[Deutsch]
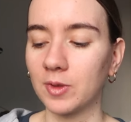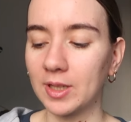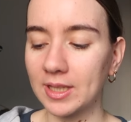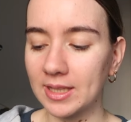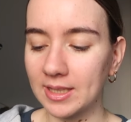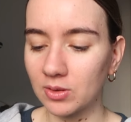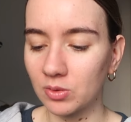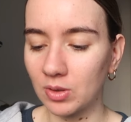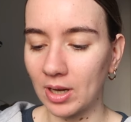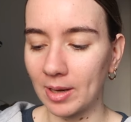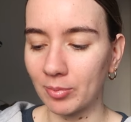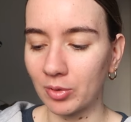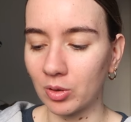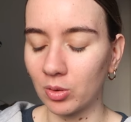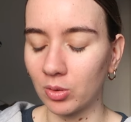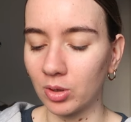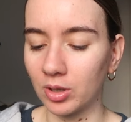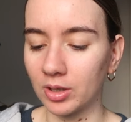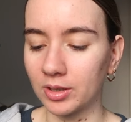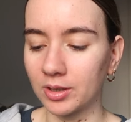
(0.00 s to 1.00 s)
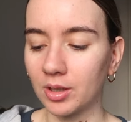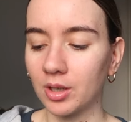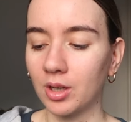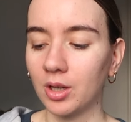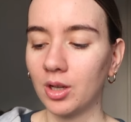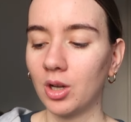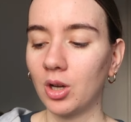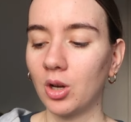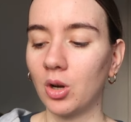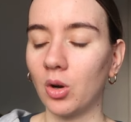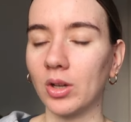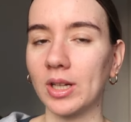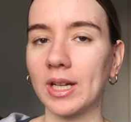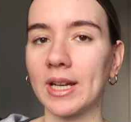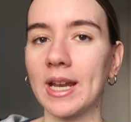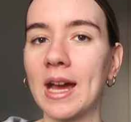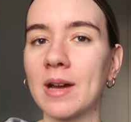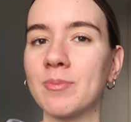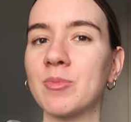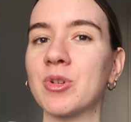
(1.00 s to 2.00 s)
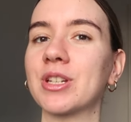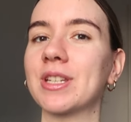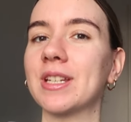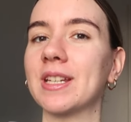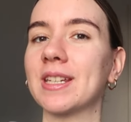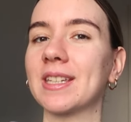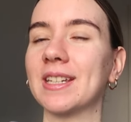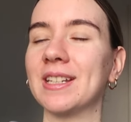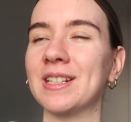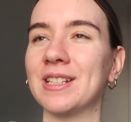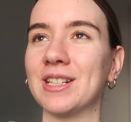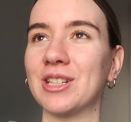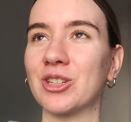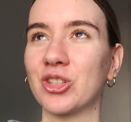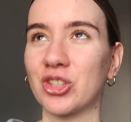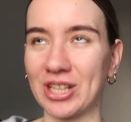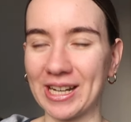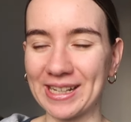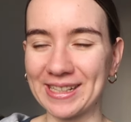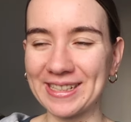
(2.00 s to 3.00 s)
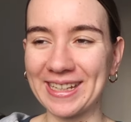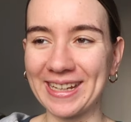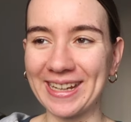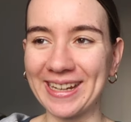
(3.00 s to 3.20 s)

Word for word: 14 Uhr abgeholt. Und danach möchte ich in die Stadt